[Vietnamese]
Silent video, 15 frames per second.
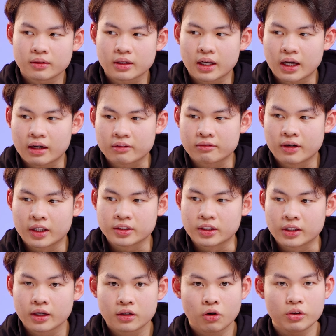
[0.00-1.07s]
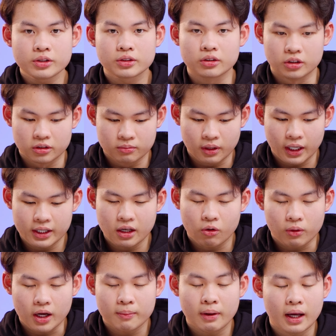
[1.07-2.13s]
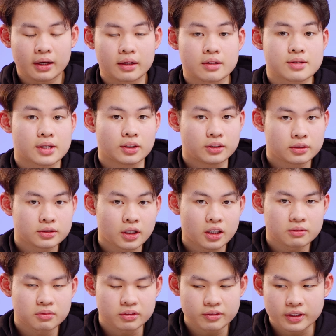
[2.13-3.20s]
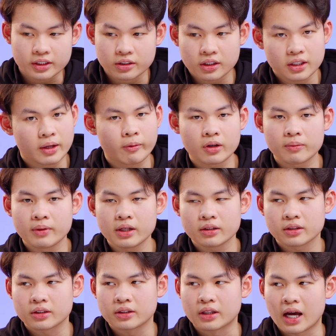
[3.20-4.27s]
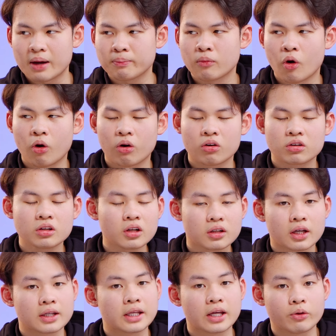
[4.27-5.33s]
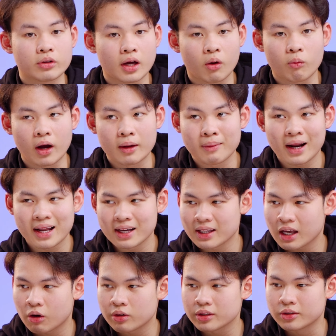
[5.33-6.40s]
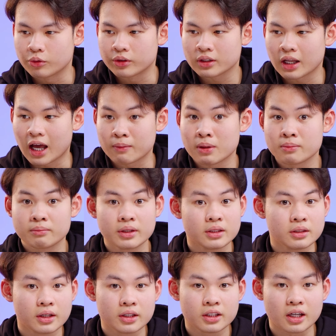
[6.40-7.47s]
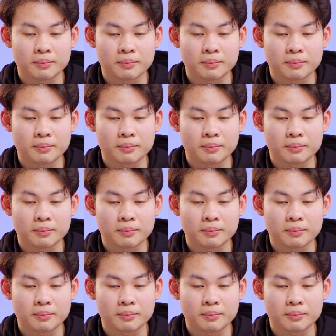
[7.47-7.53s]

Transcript: là về những cái đối tượng mà cái dòng iPad này nó sẽ hướng tới bởi vì như anh em cũng đã biết thì Apple có rất là nhiều dòng iPad khác nhau ví dụ như là iPad mini,